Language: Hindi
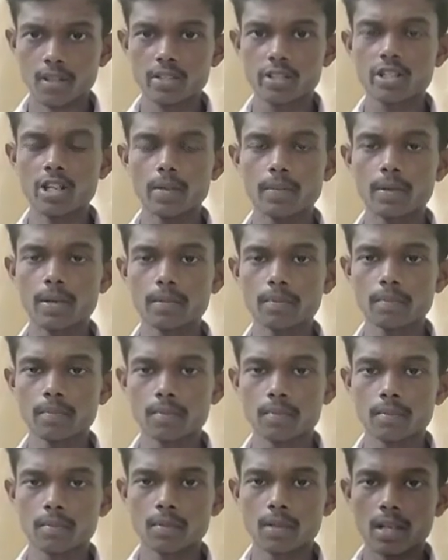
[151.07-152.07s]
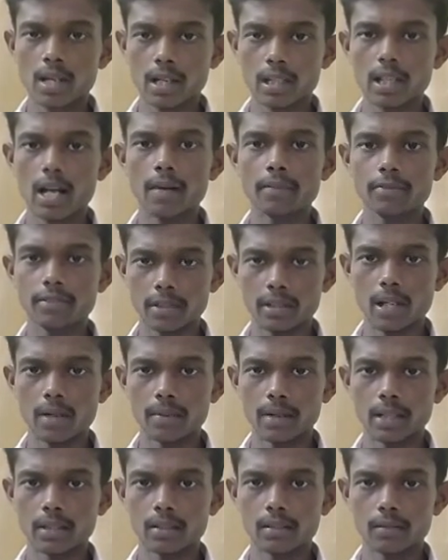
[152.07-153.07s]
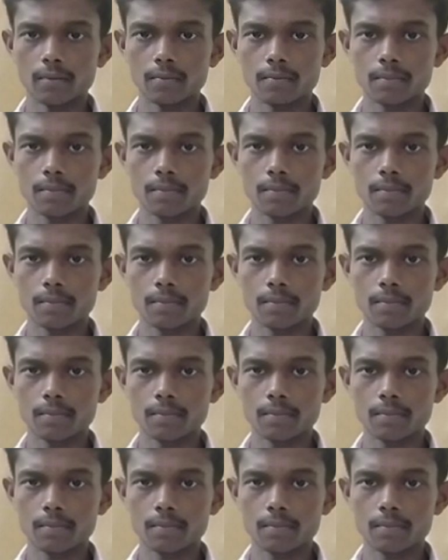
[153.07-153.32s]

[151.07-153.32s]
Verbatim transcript: जय भीम इंकलाब जिंदाबाद